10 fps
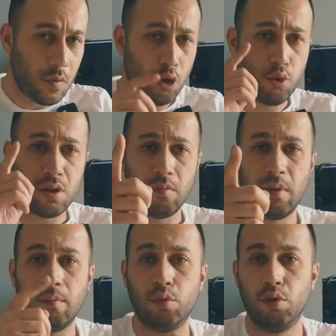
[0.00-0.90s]
O yüzden
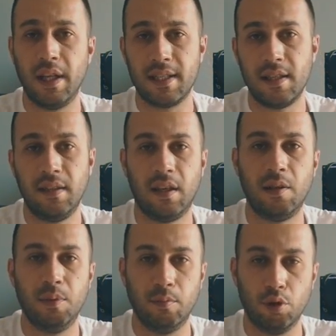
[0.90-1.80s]
ben bu lensten
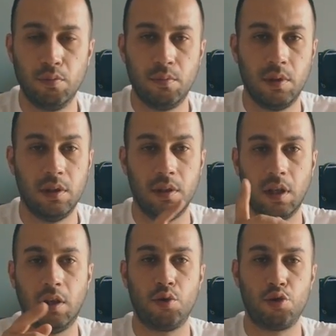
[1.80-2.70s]
daha memnunum. E,
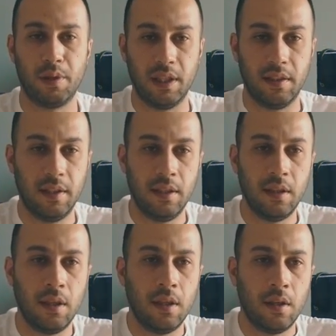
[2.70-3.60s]
daha hoşuma gitti.
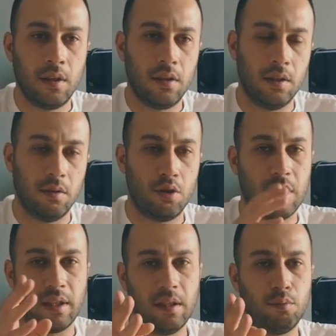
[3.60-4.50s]
E,
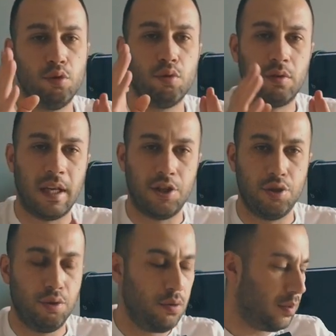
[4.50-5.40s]
özellikle de bunu
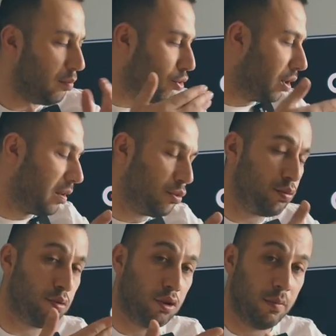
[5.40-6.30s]
tercih ediyorum. Ben bunu da
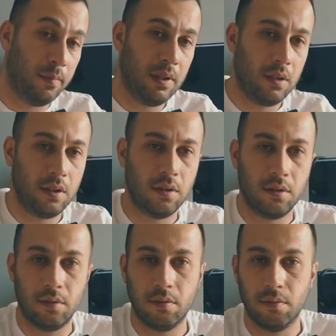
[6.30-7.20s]
almış bulundum ama. E,
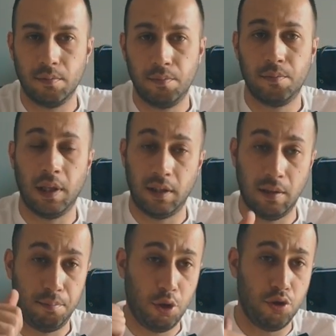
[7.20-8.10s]

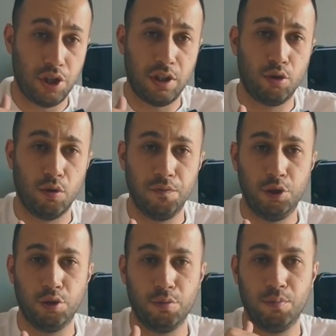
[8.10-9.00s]
hatta bir önceki drone
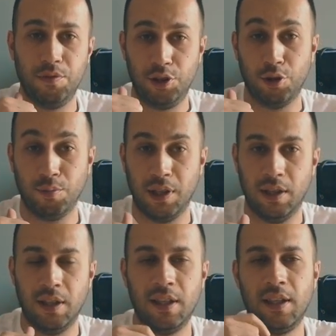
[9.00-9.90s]
videonun,
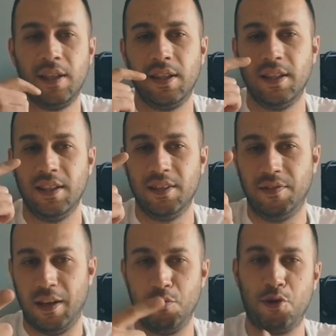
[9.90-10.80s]
videomda
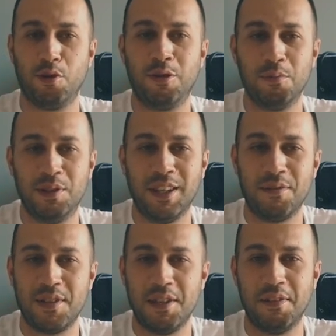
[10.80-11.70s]
e, vermiş olduğum bir
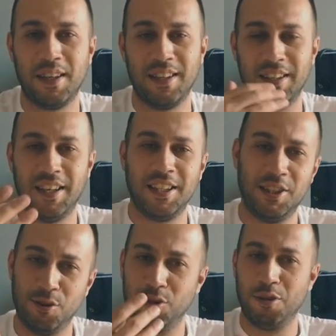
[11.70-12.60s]
tavsiye vardı. Hani
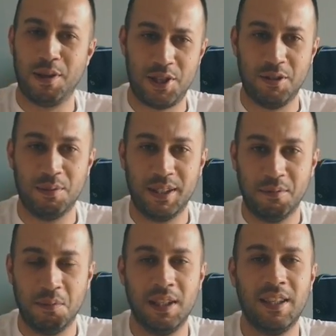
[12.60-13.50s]
hangi drone'la
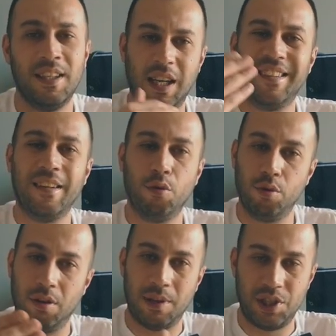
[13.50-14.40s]
başlamalıyım? Kaliteli
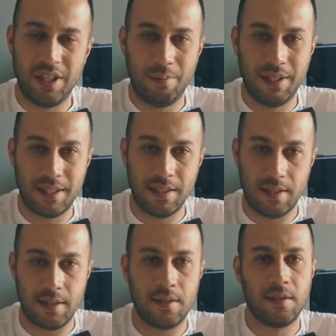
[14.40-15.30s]
ürünle
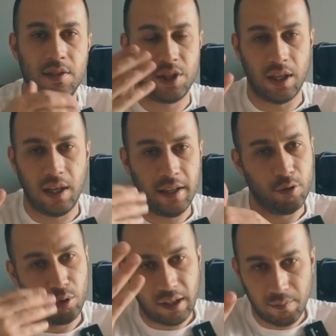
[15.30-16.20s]
başlayabilirsiniz. İşte
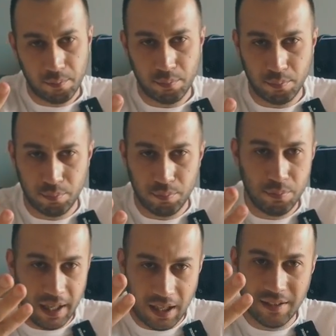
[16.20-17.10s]
aynı olay
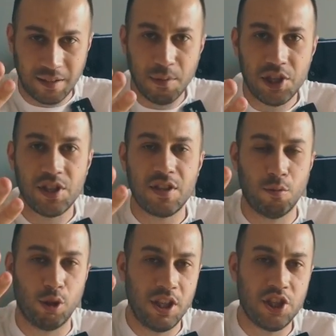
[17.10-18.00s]
yani anlatmaya
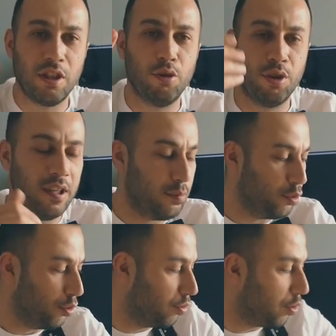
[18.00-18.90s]
çalıştığım olayın canlı örneği
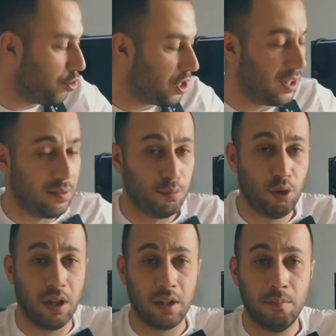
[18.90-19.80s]
bu. Önce gittim
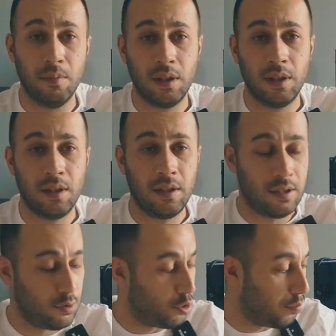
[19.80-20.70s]
bunu aldım.
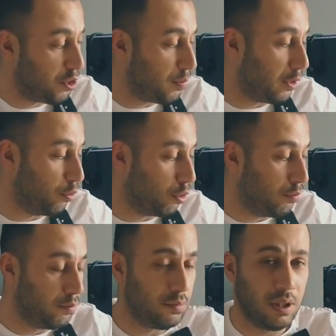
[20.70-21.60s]
Sonra pişman
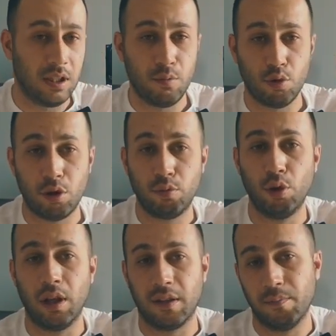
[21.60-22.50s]
oldum. Gittim sonra
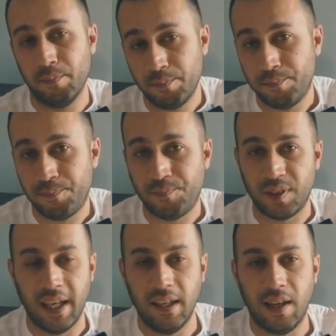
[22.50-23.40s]
bunu aldım.
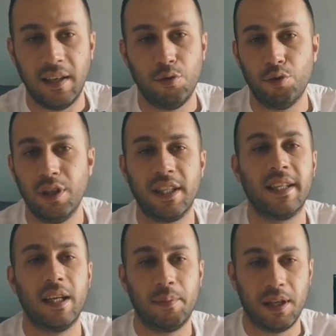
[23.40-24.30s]
Yani aynı ürüne iki
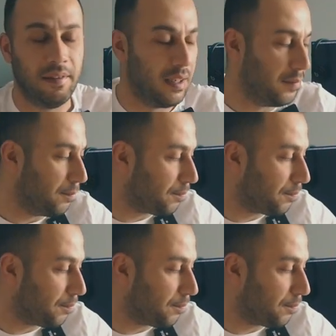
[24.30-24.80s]
kere para verdim.